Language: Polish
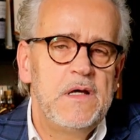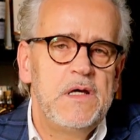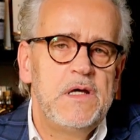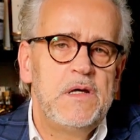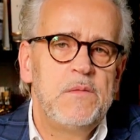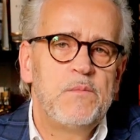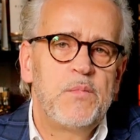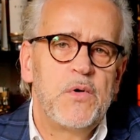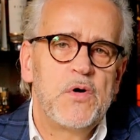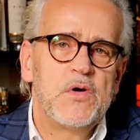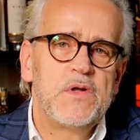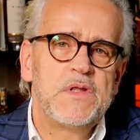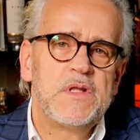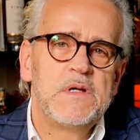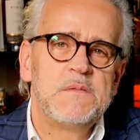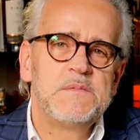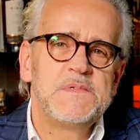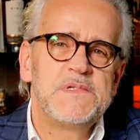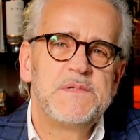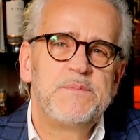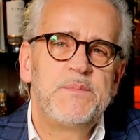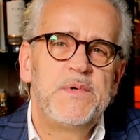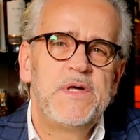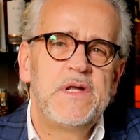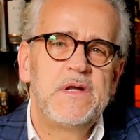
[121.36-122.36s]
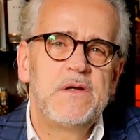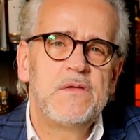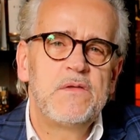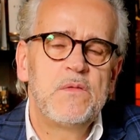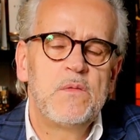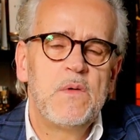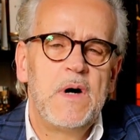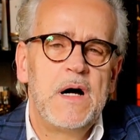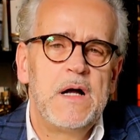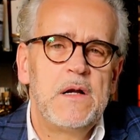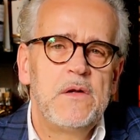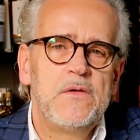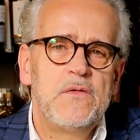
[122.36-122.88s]
importem
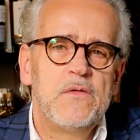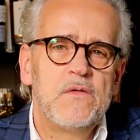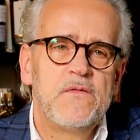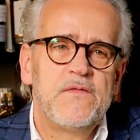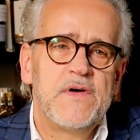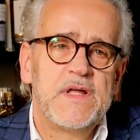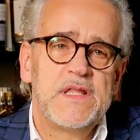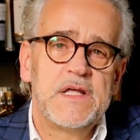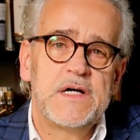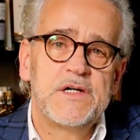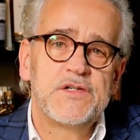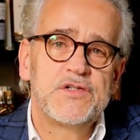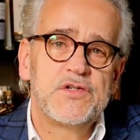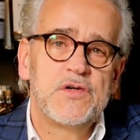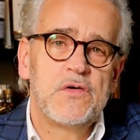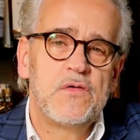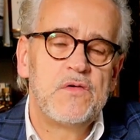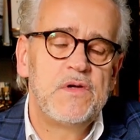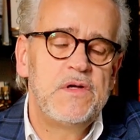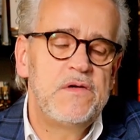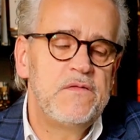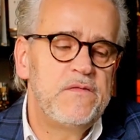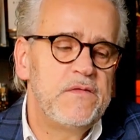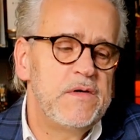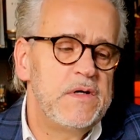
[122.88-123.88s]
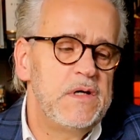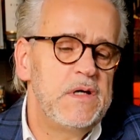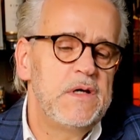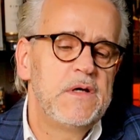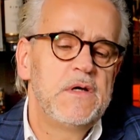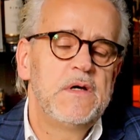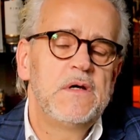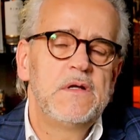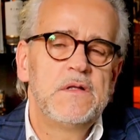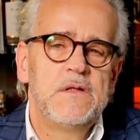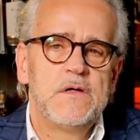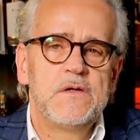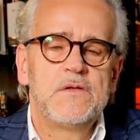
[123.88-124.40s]
spirytualiów, a także oliwy,
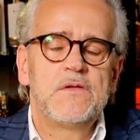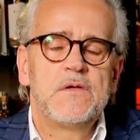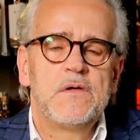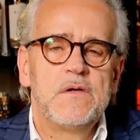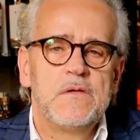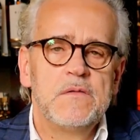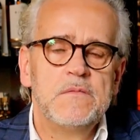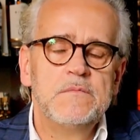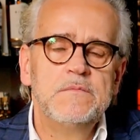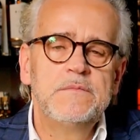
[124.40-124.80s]
no to